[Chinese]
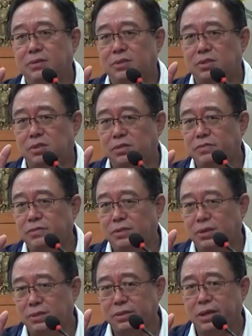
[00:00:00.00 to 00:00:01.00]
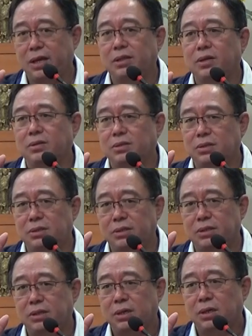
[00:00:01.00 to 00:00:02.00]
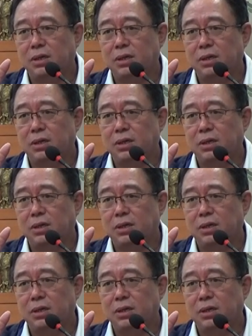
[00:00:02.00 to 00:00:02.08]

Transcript: 那师傅他就看到你这个，